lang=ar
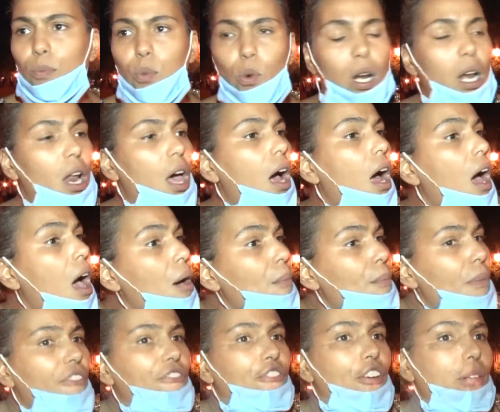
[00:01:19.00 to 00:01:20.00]
ولا
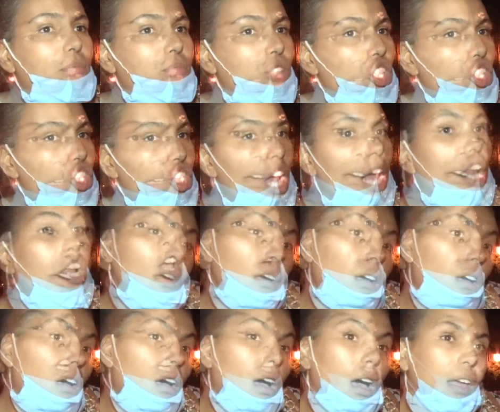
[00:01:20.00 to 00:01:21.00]
ما فهمتش عليه
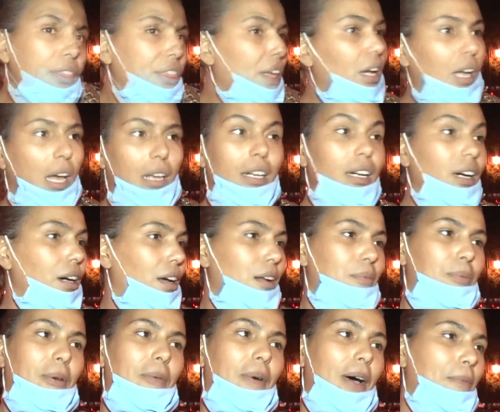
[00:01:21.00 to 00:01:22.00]
هذاك عليه
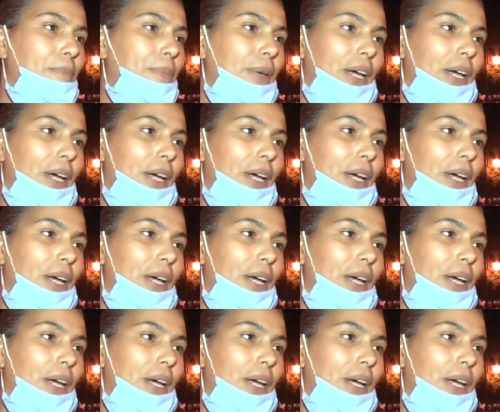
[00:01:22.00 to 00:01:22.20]
قلبي معبي